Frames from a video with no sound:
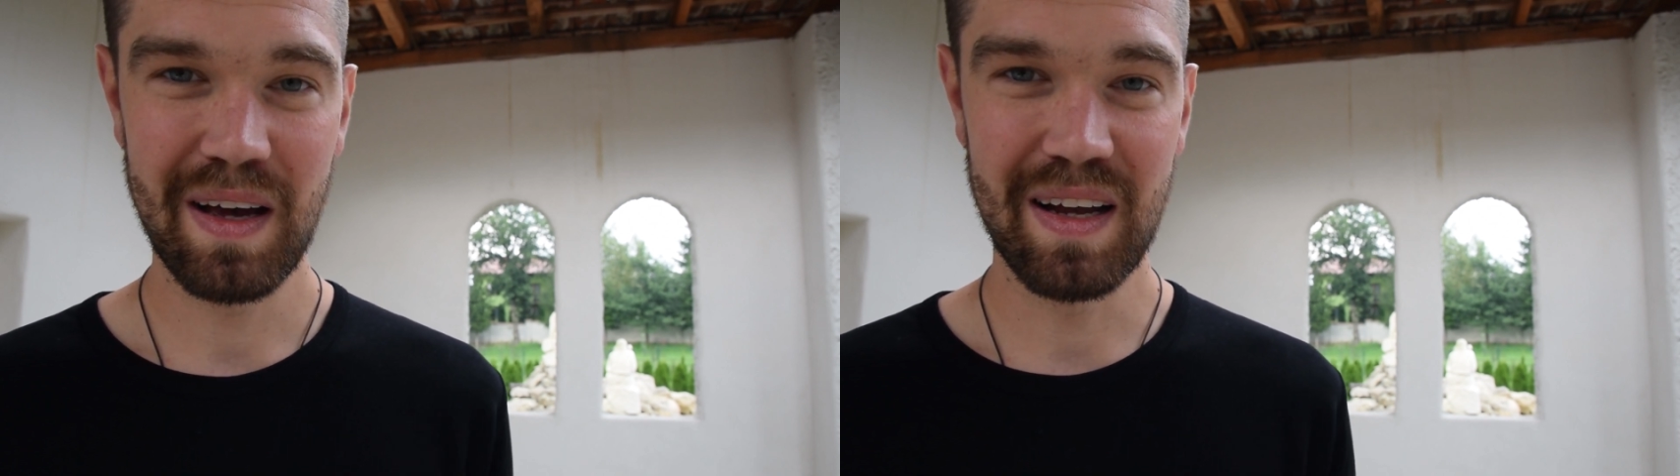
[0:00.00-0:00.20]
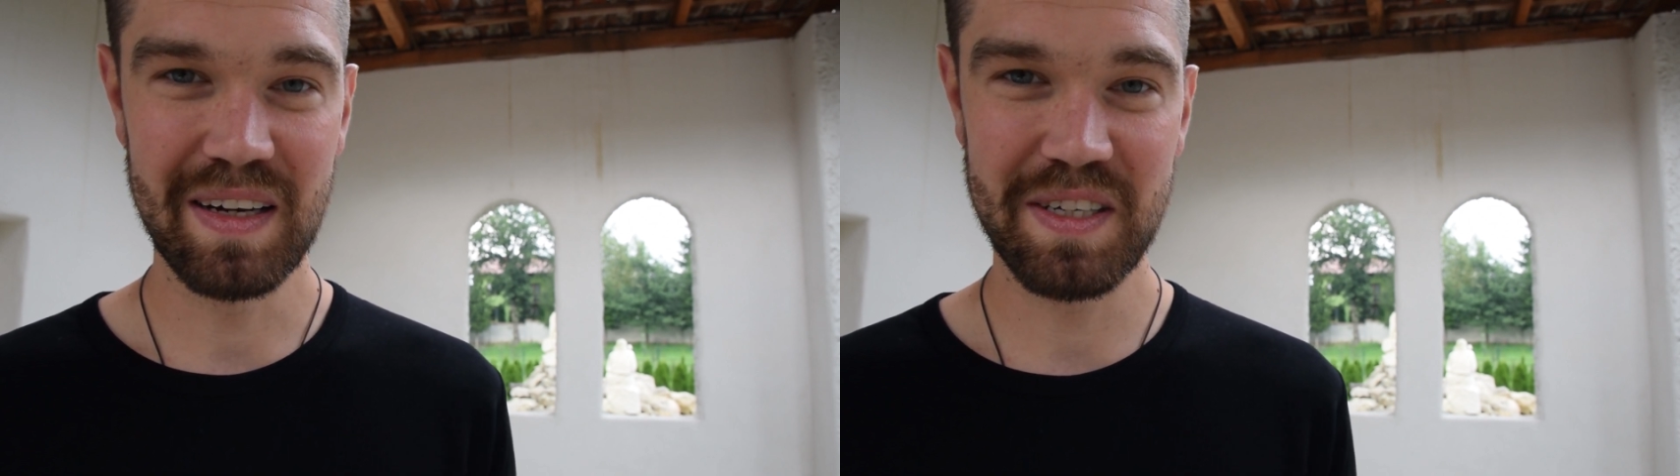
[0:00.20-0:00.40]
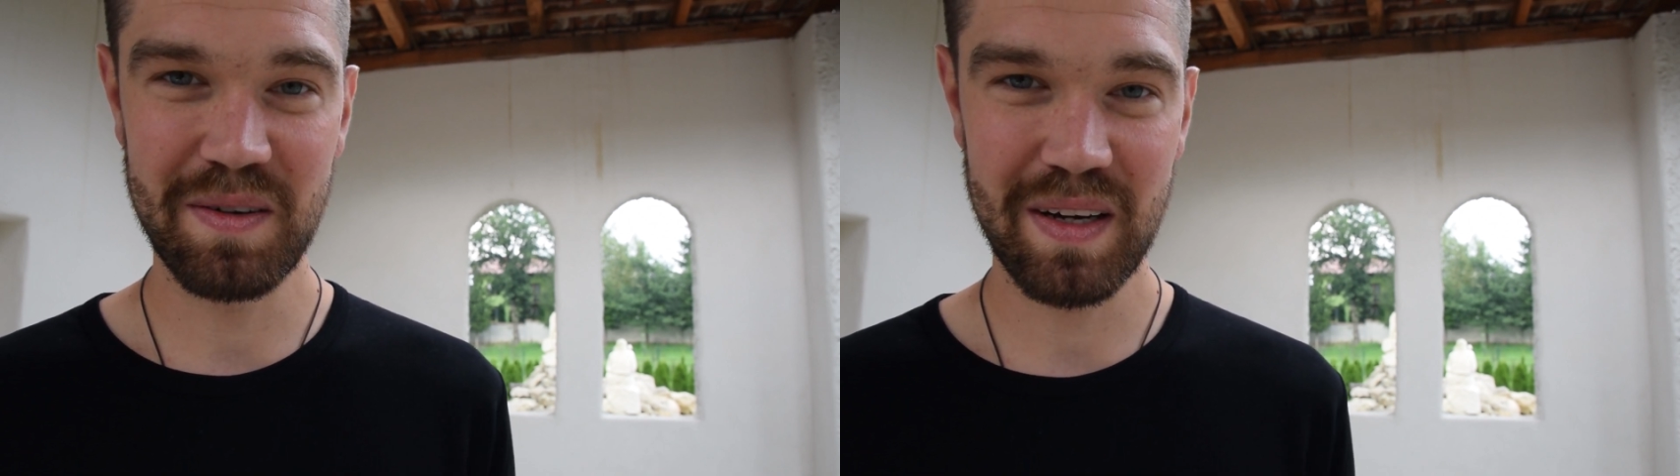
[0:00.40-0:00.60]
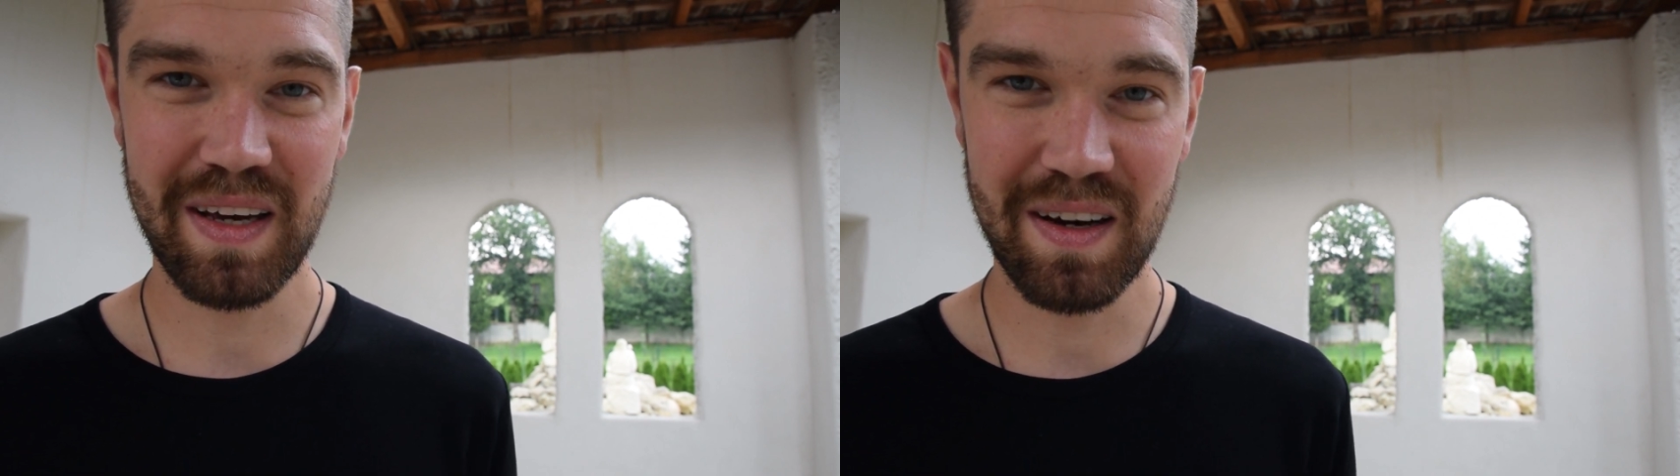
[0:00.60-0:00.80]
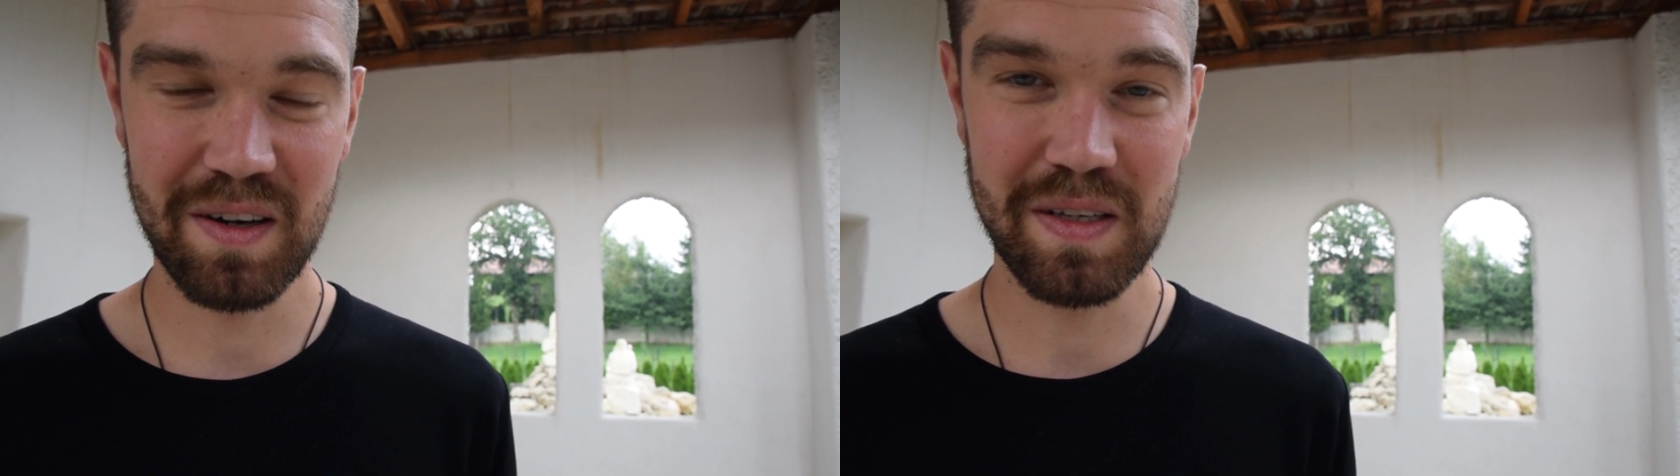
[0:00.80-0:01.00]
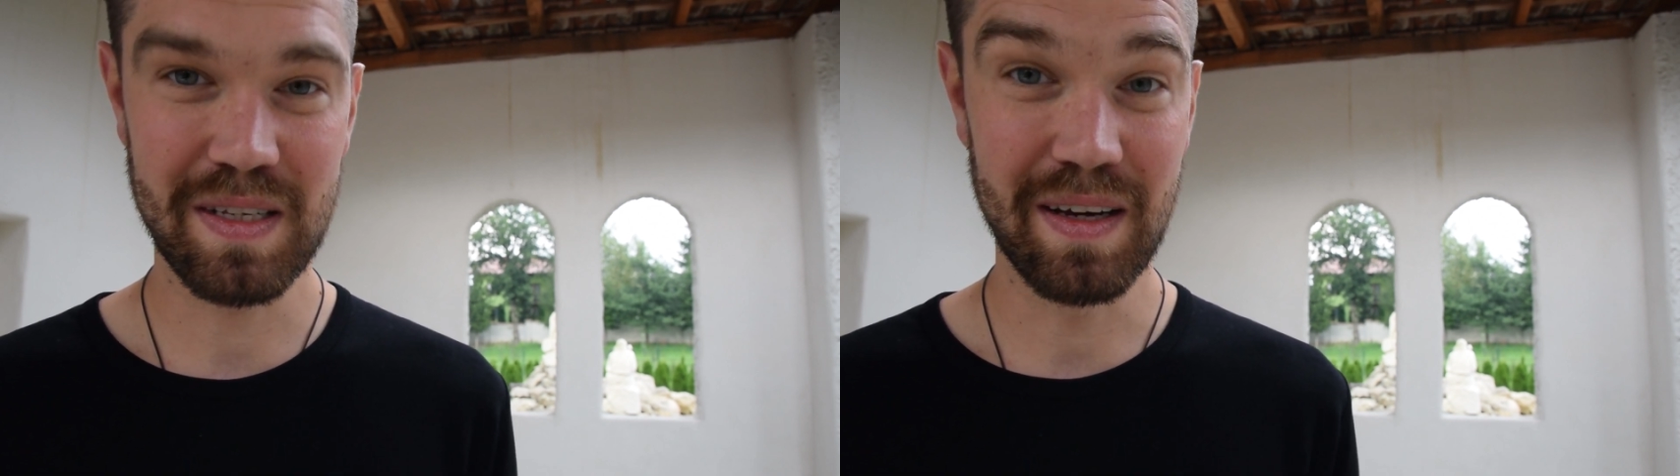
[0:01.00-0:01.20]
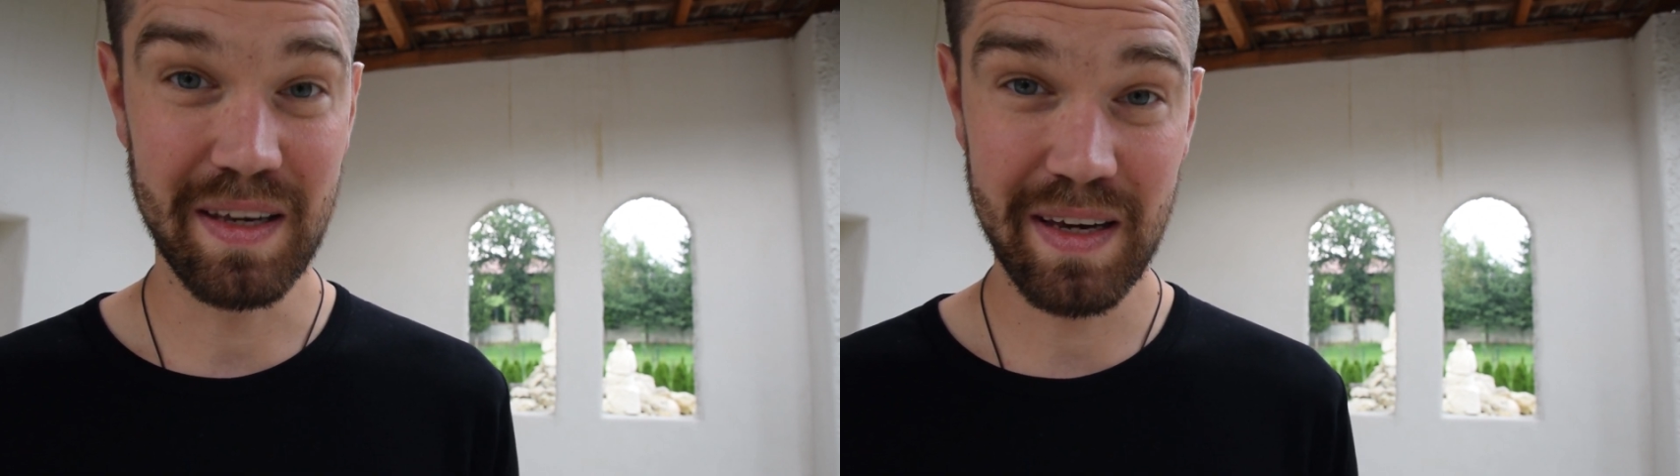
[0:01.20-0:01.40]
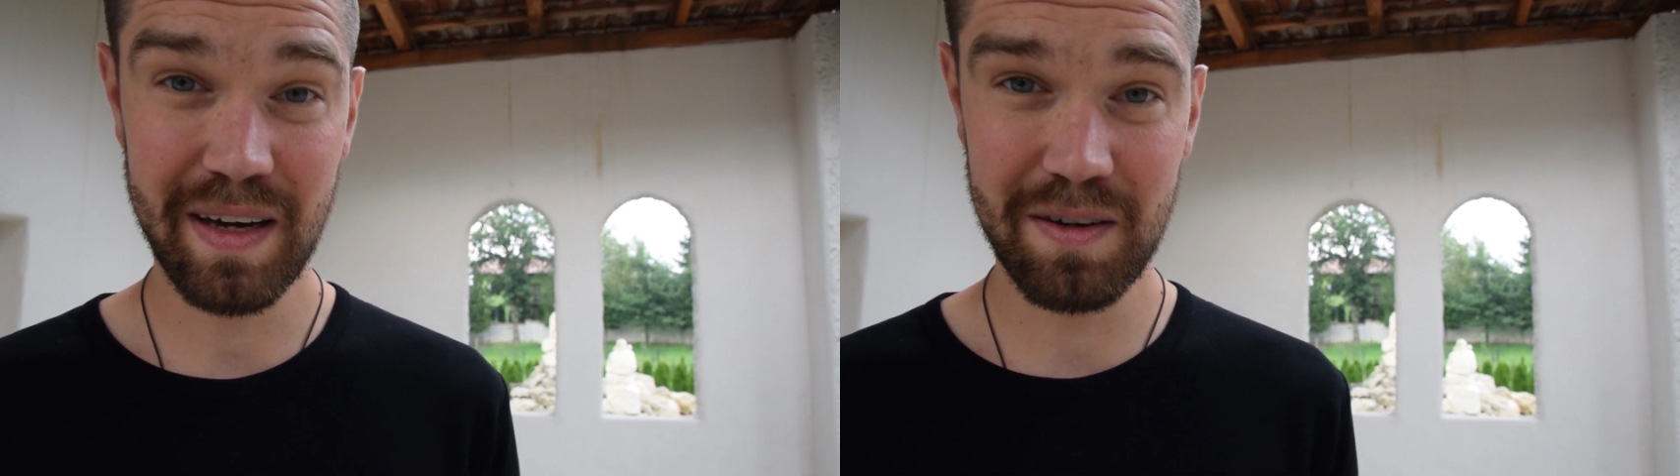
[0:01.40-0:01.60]
ale działania Ojca
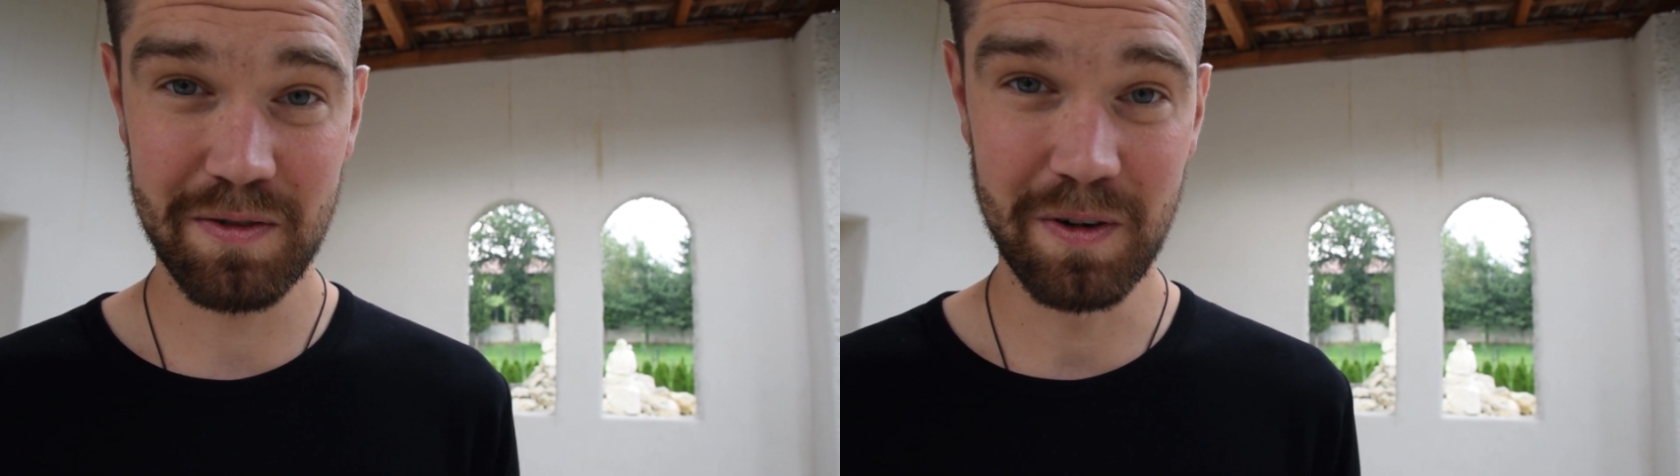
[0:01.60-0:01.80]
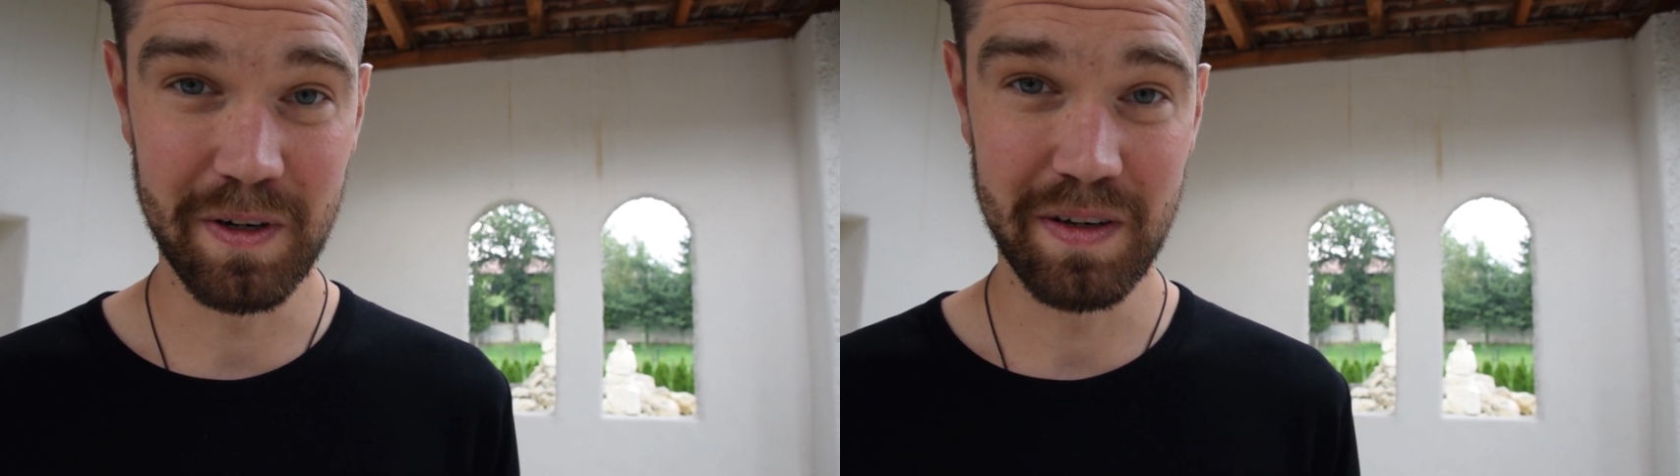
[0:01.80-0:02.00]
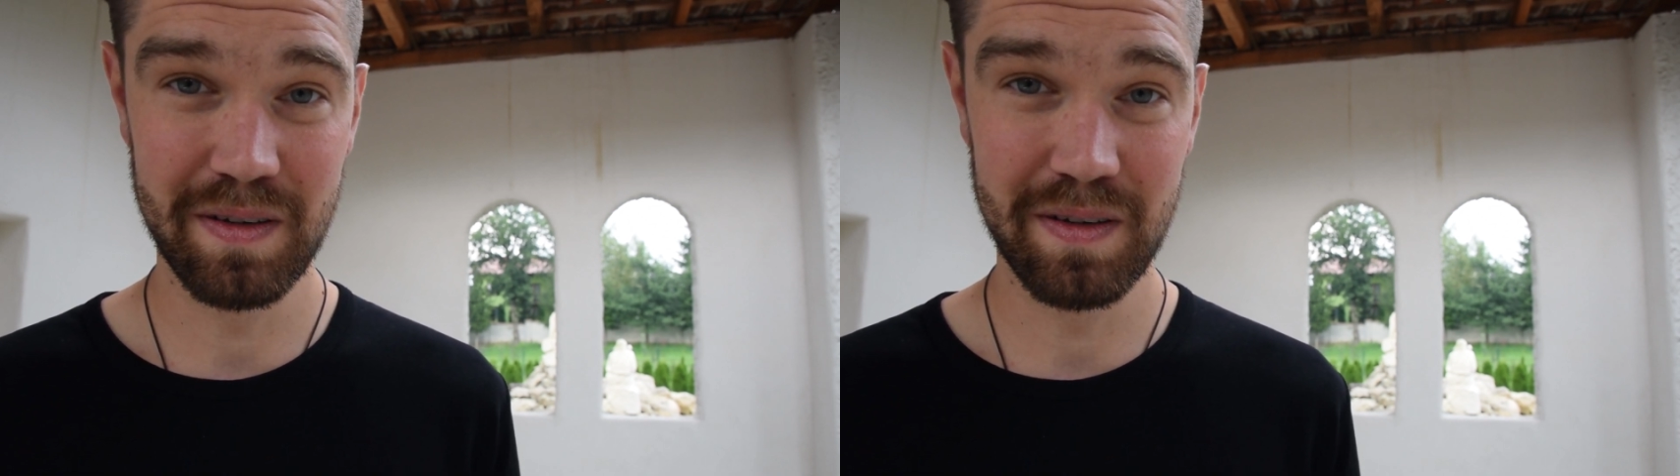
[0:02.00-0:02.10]
i Jego woli.